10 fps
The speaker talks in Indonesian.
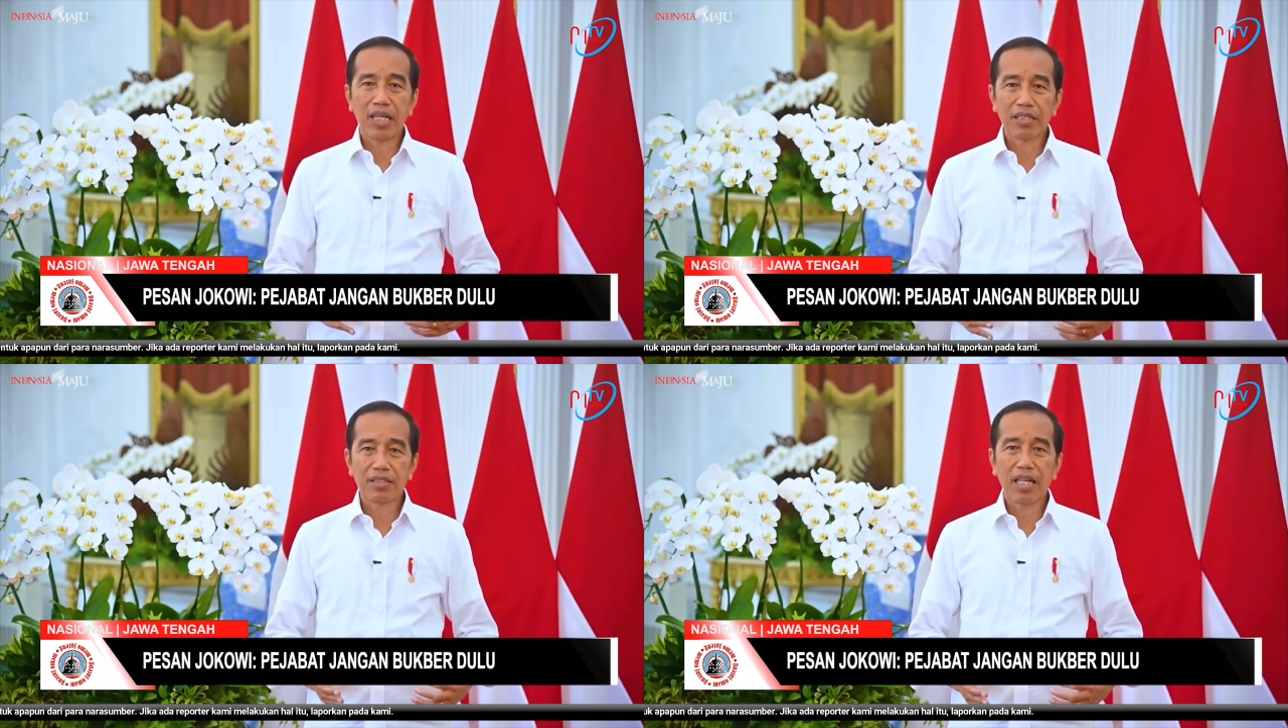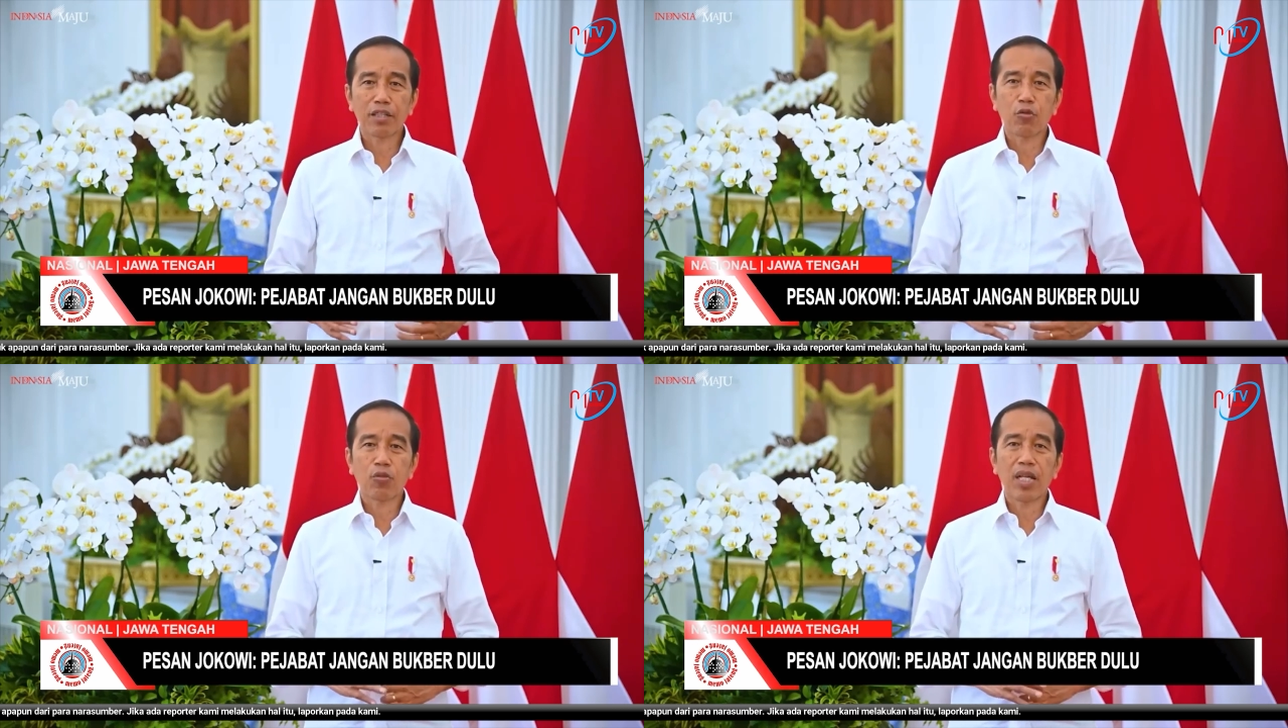tahun
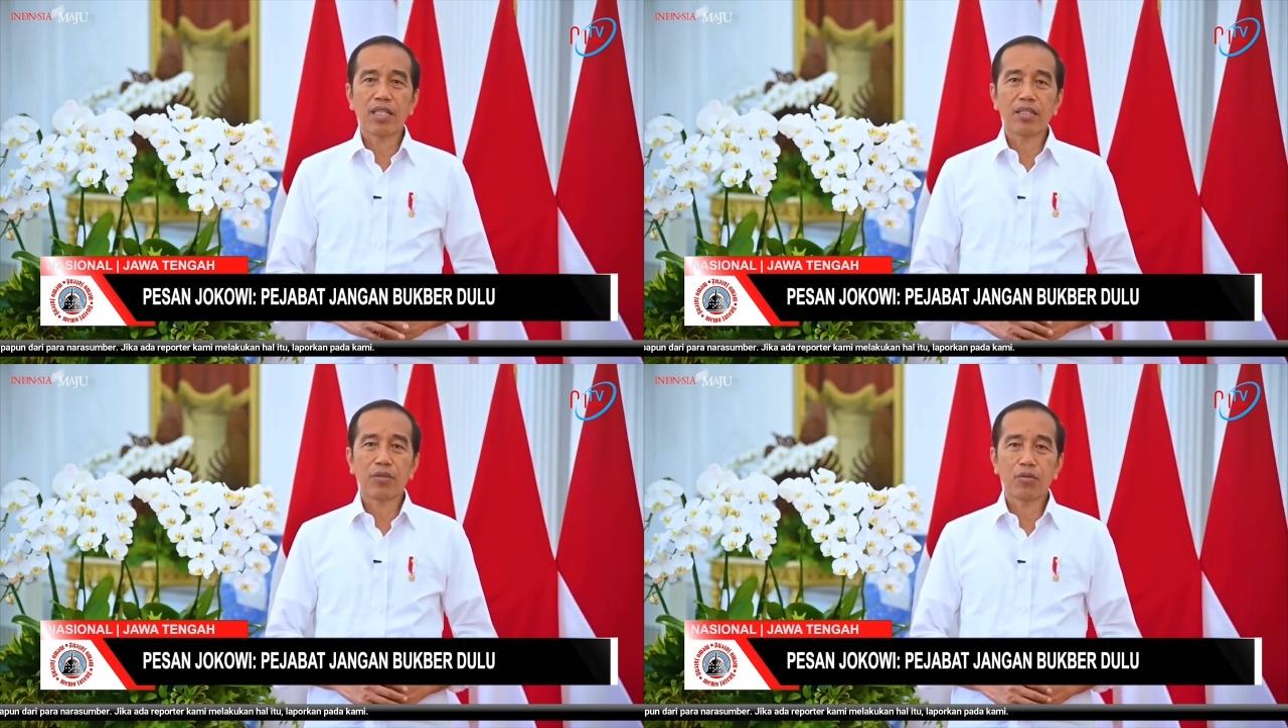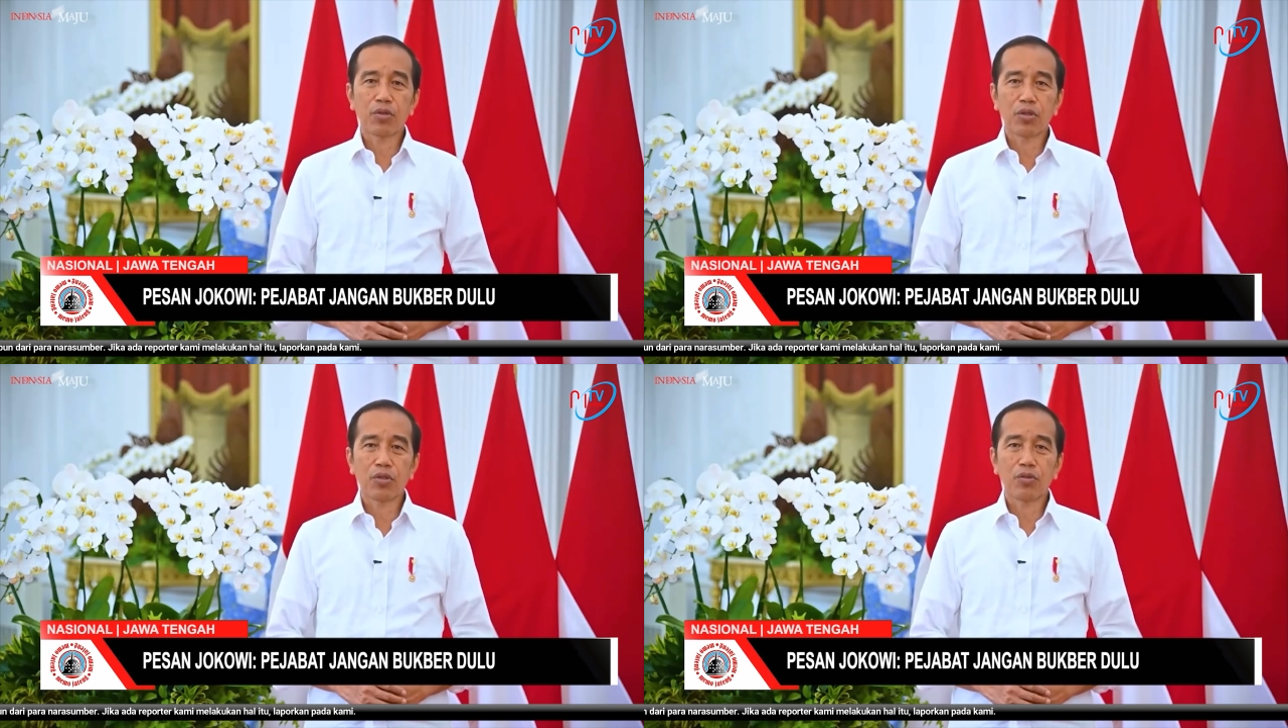ini dengan
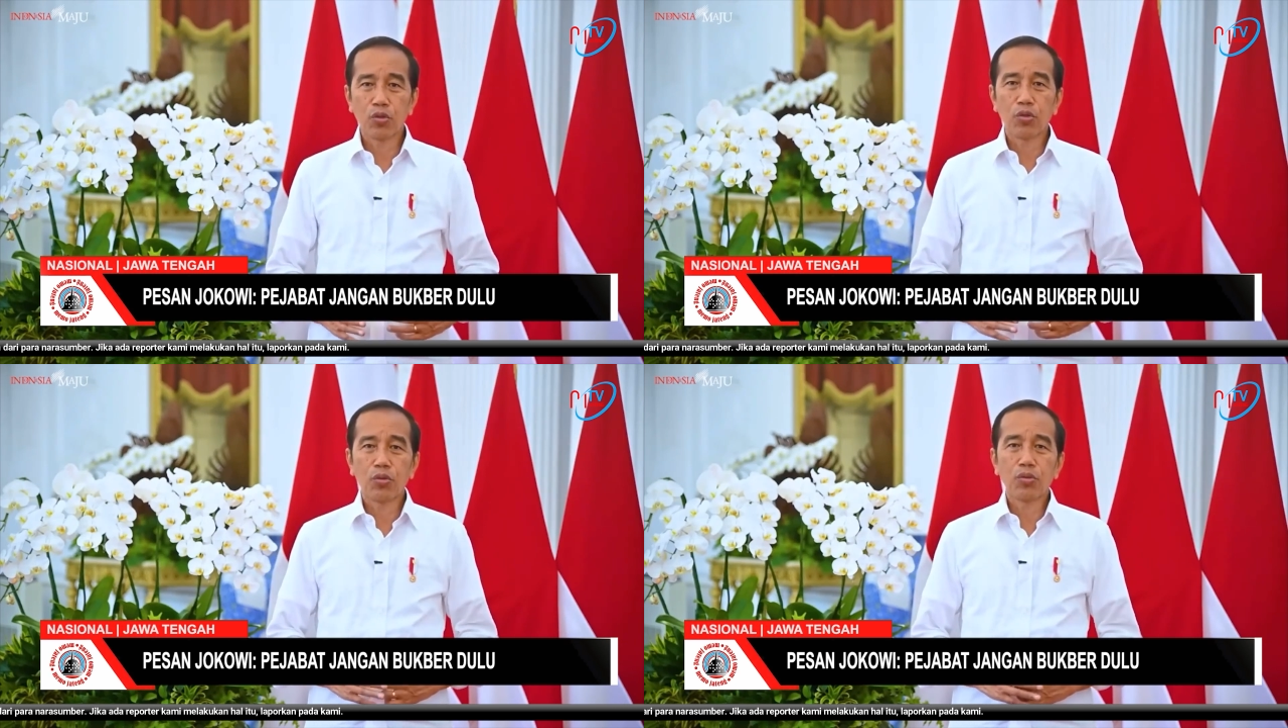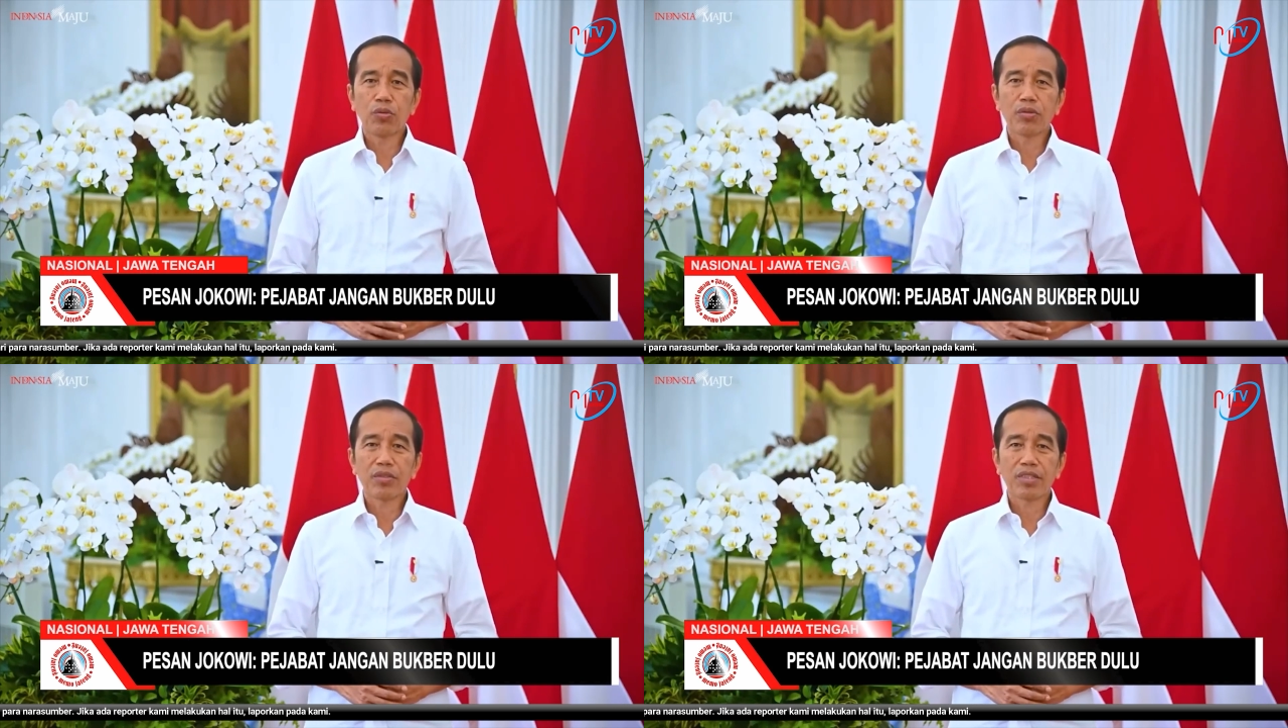semangat
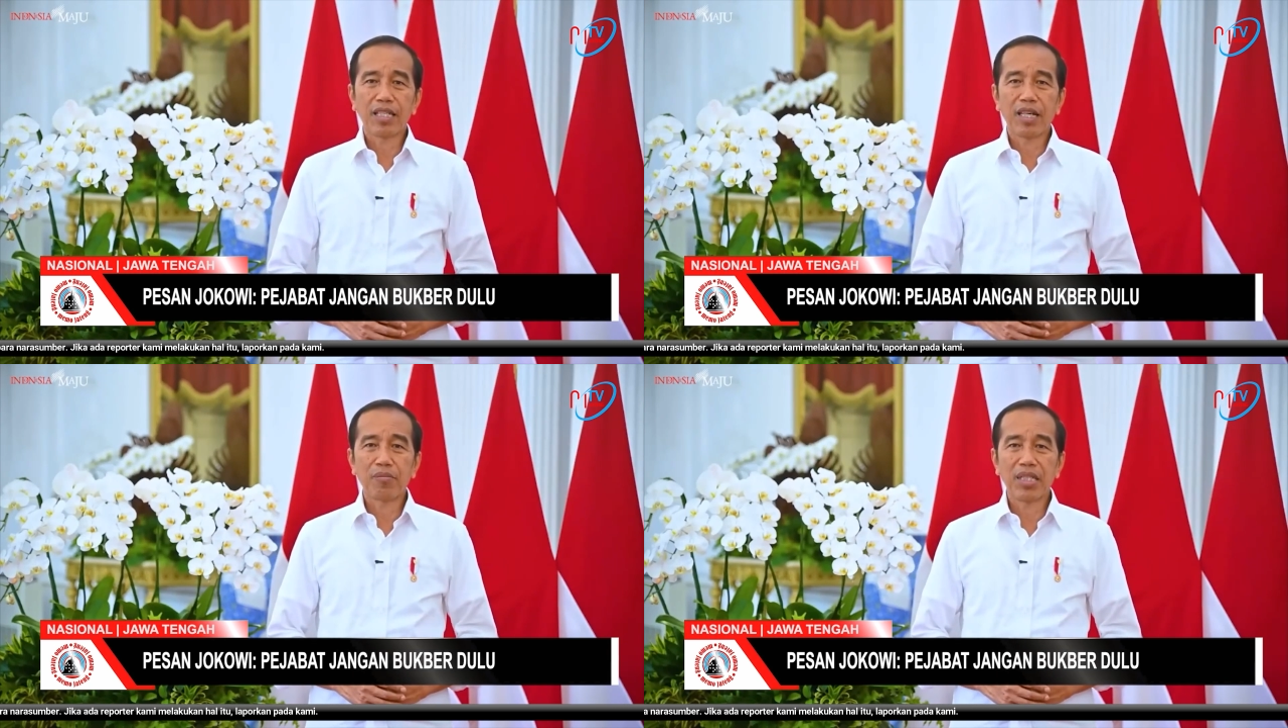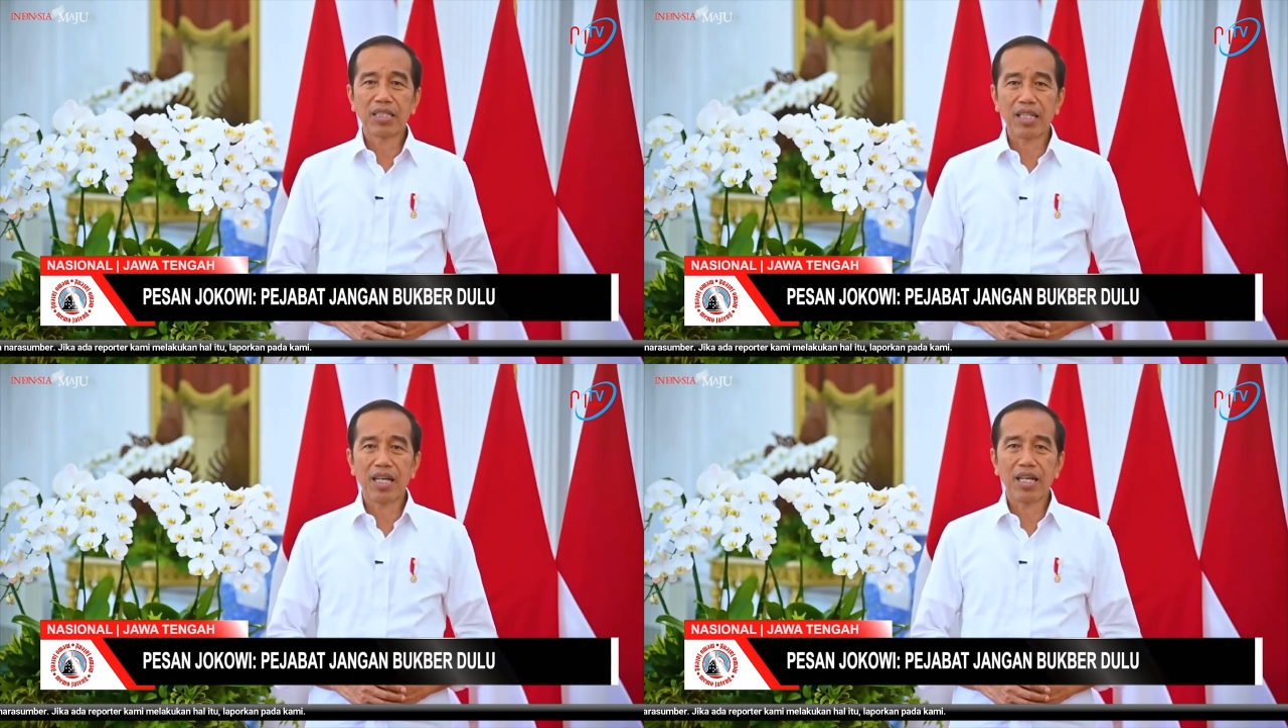kesederhanaan dan tidak
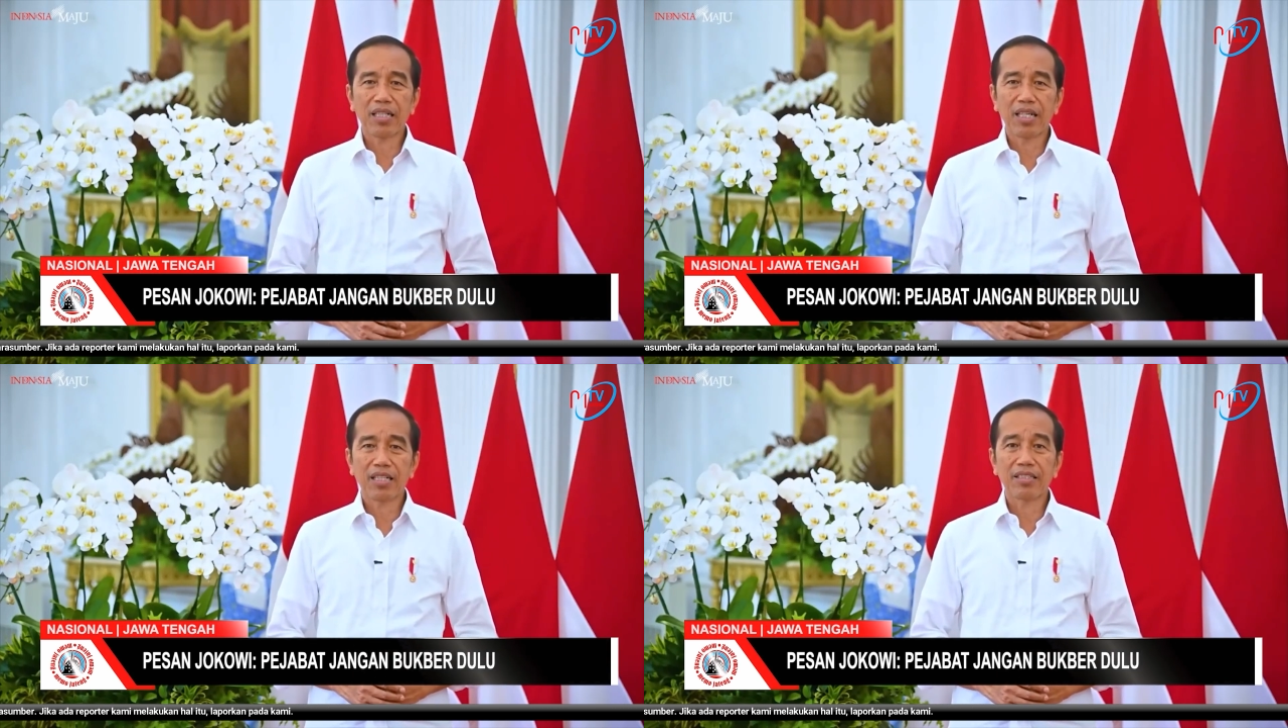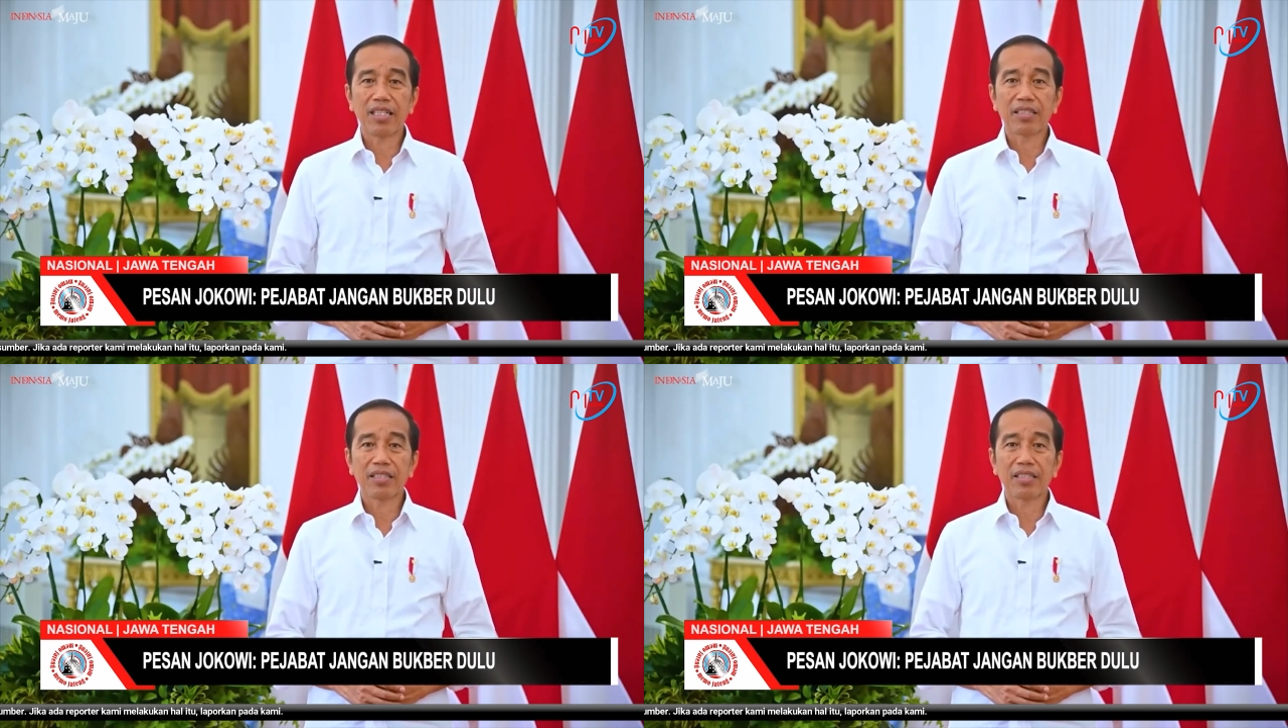berlebihan.